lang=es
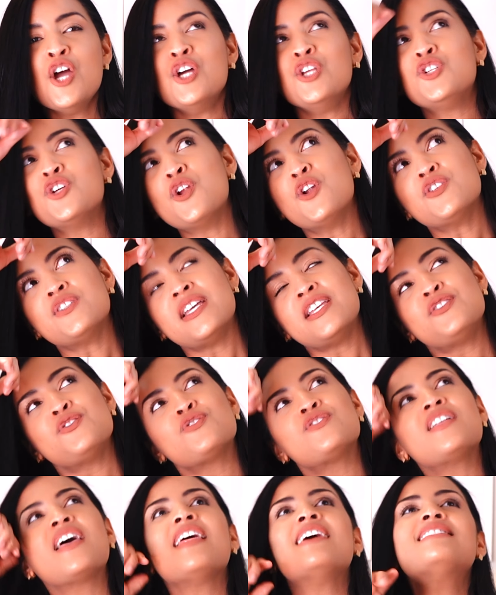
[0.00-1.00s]
Yo no sé si
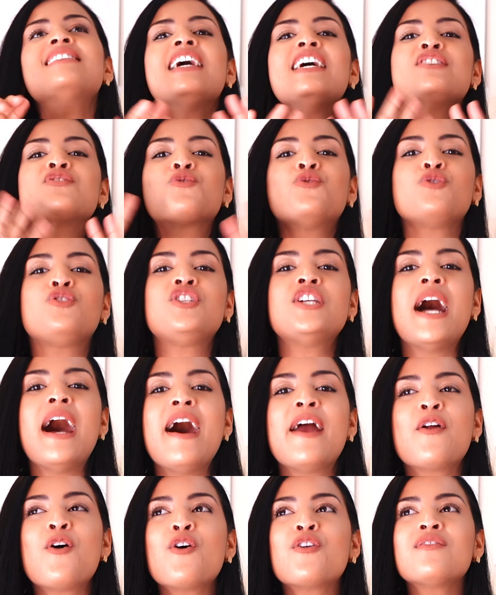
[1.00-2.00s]
ustedes
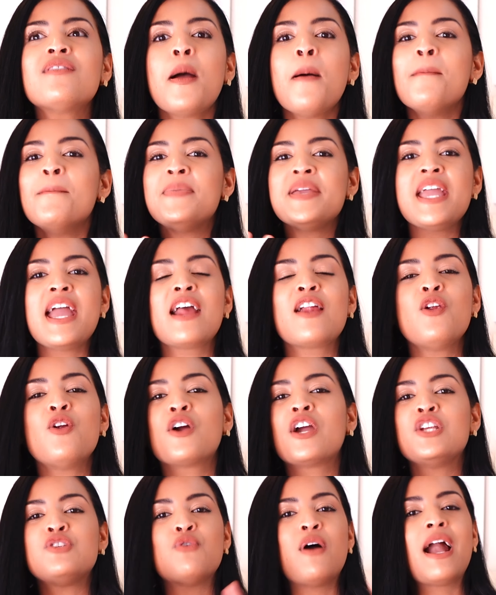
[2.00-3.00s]
escucharon bien lo
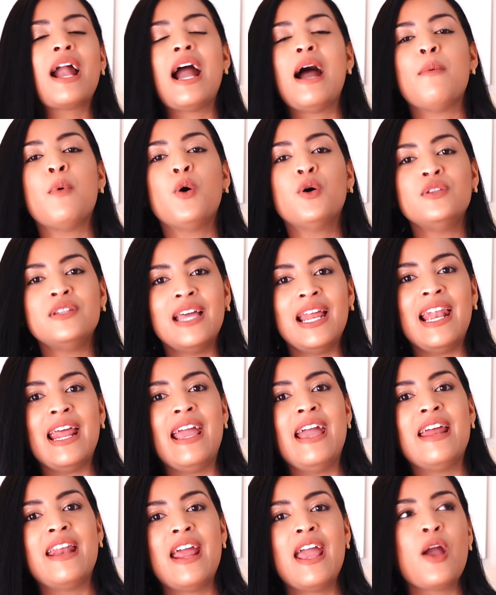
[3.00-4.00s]
que yo acabo de
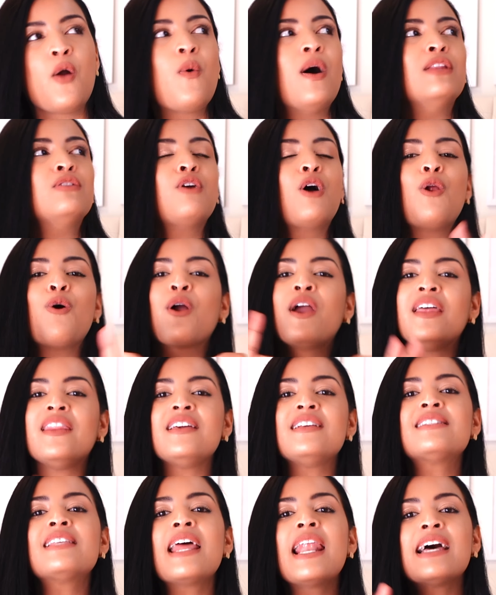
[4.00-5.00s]
leer en cuanto a lo que
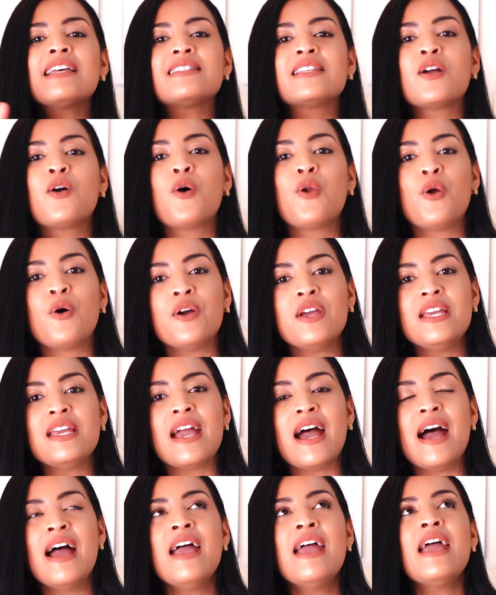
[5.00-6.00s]
dice la
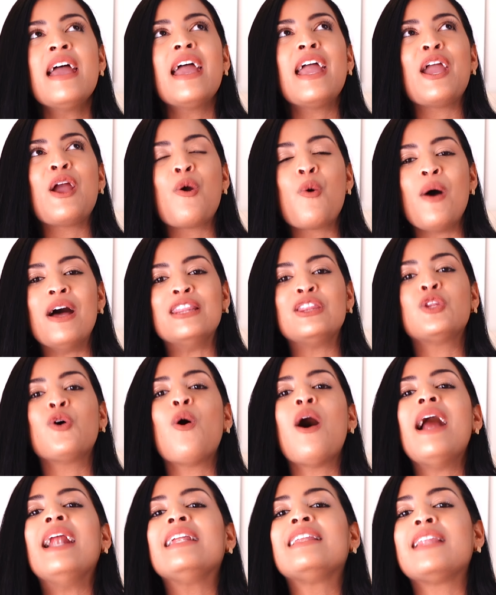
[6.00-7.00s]
psicología en cuanto
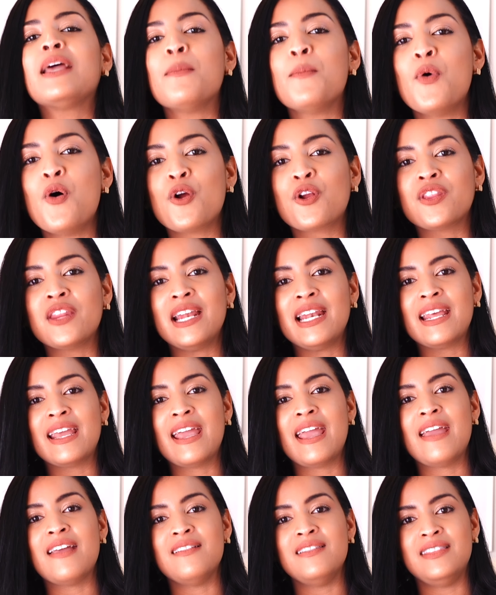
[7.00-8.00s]
al temor del
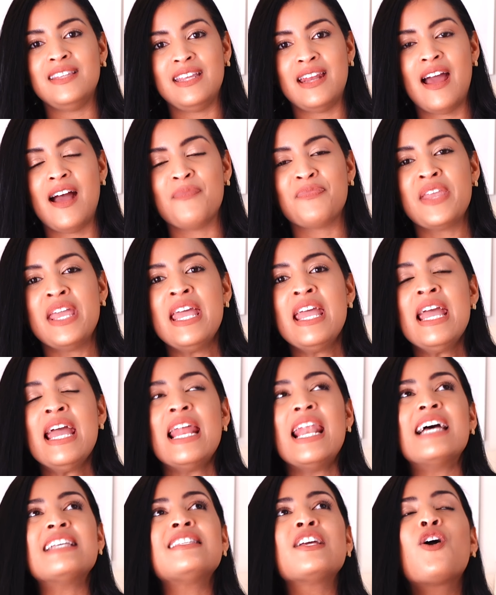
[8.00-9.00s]
qué dirá.
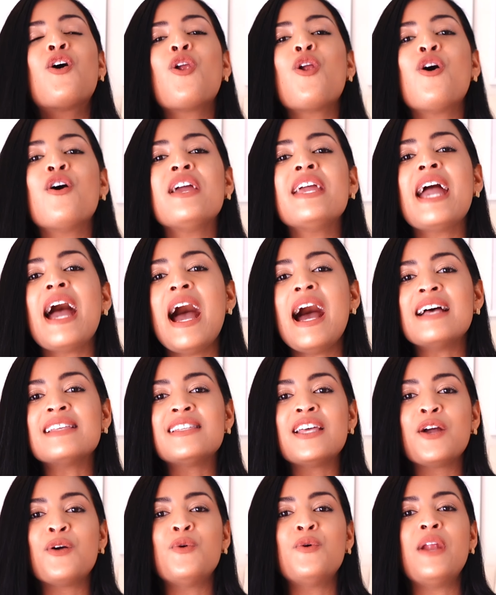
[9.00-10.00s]
La psicología
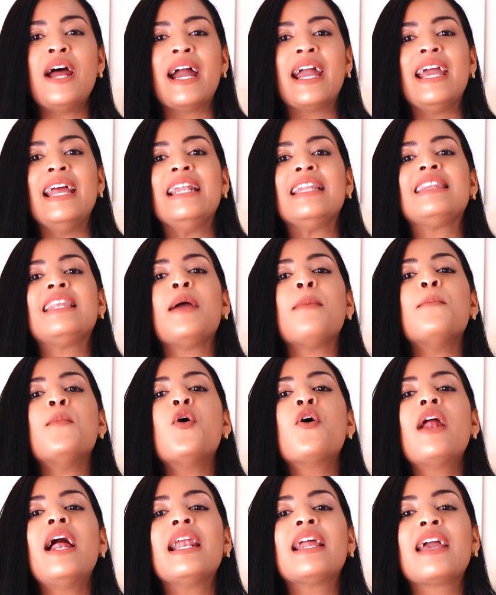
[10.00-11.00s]
asegura que el
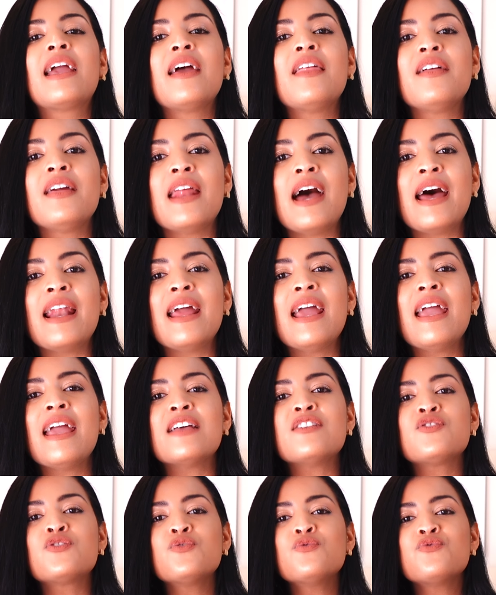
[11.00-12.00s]
temor al qué dirá
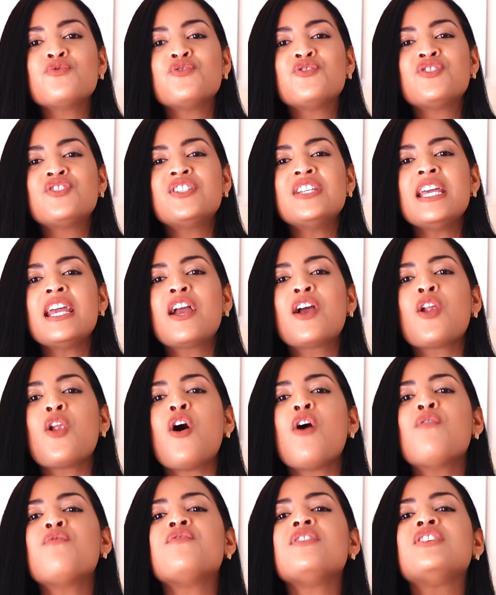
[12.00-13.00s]
es un
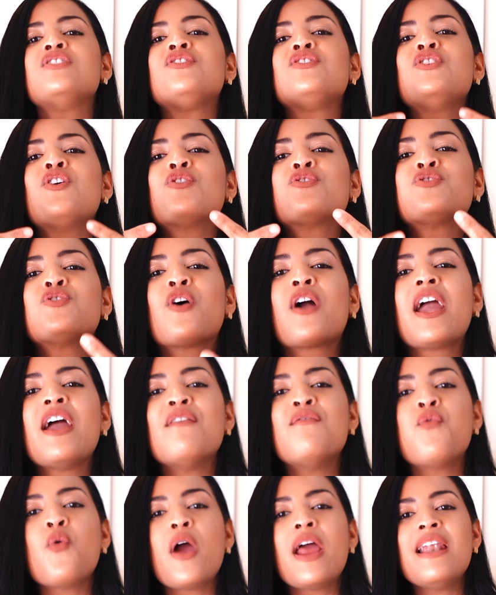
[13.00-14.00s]
ciclo vicioso que
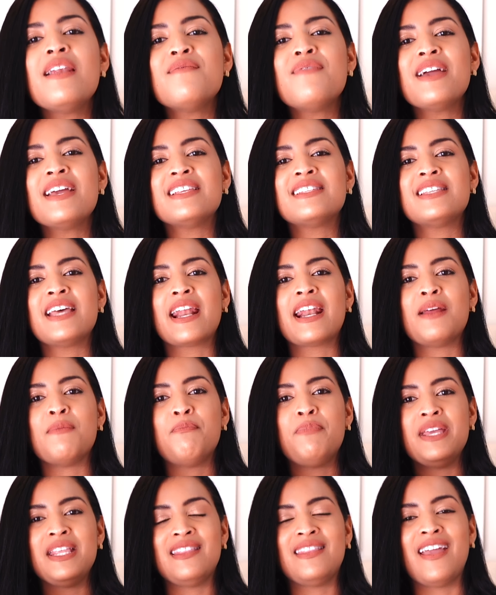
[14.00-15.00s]
vuelve y se
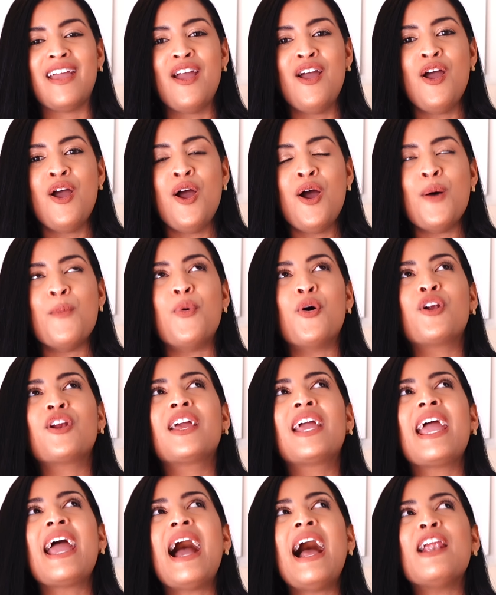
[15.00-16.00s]
repite,
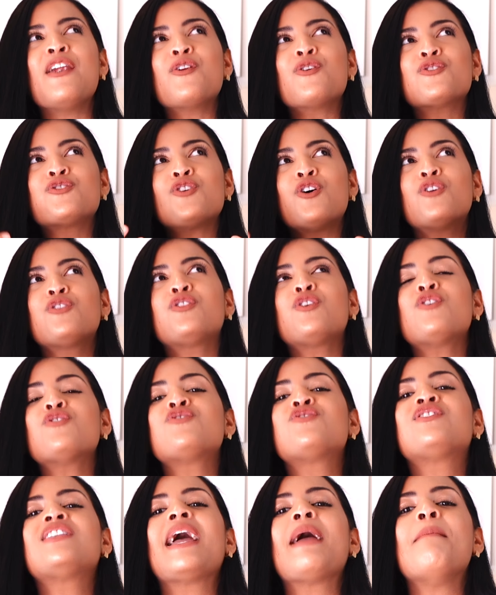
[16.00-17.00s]
porque al
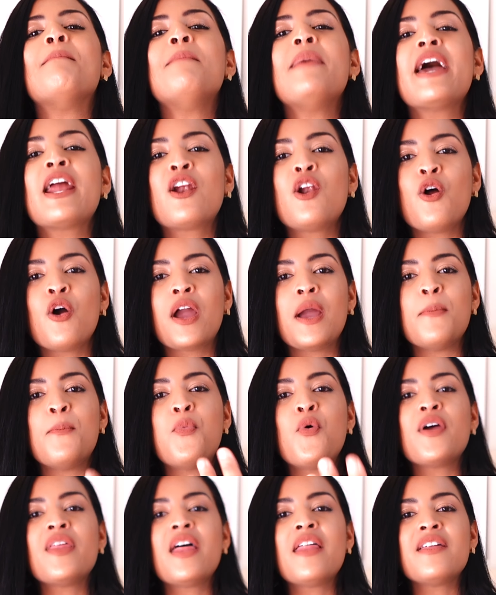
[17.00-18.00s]
nosotros temer lo que
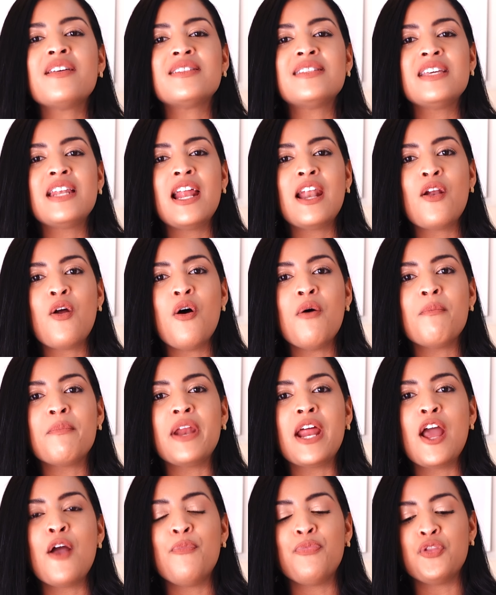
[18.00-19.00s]
pueda decir el
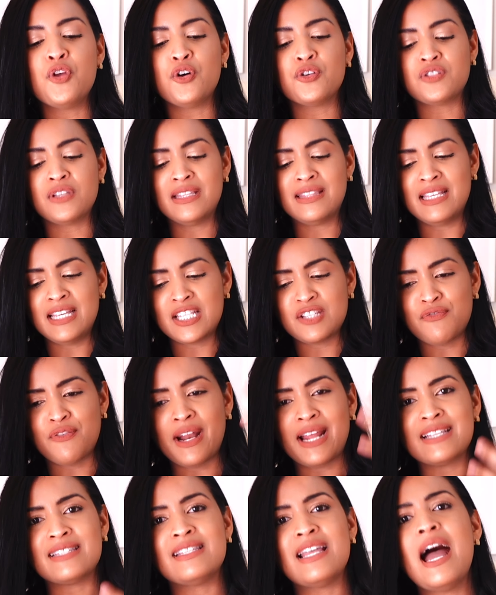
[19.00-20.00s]
hombre, nos
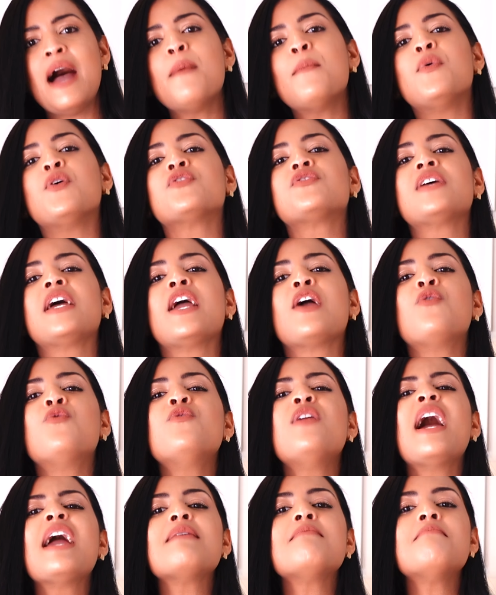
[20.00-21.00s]
disfrazamos en
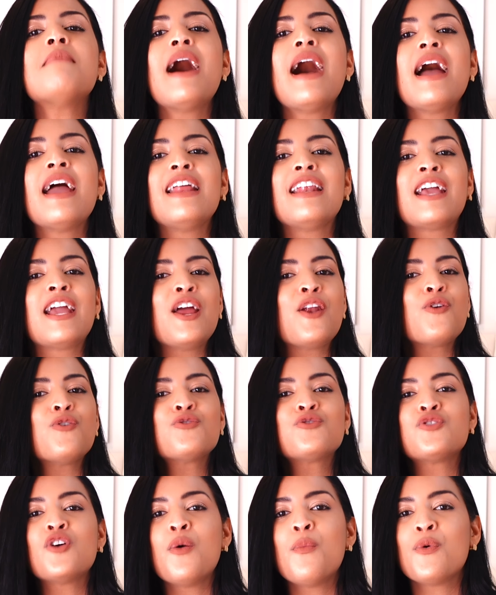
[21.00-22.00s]
una imagen que no
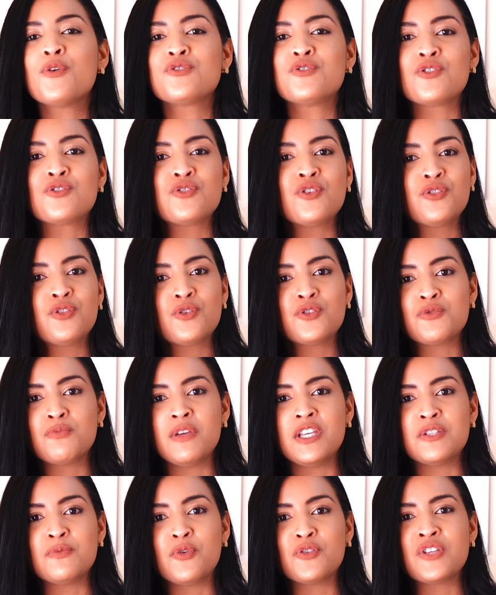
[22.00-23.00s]
somos nosotros
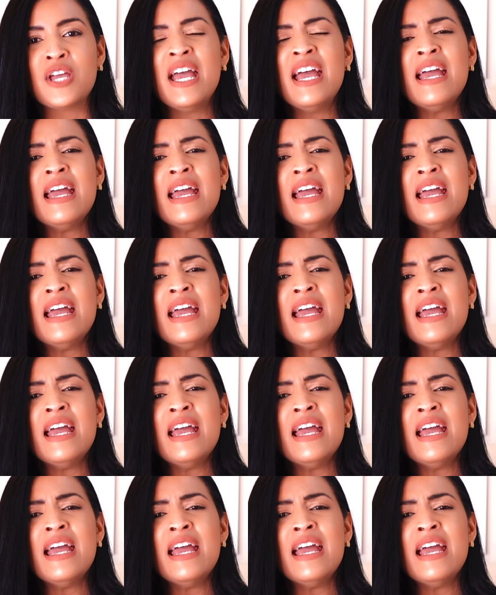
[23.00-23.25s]
mismos,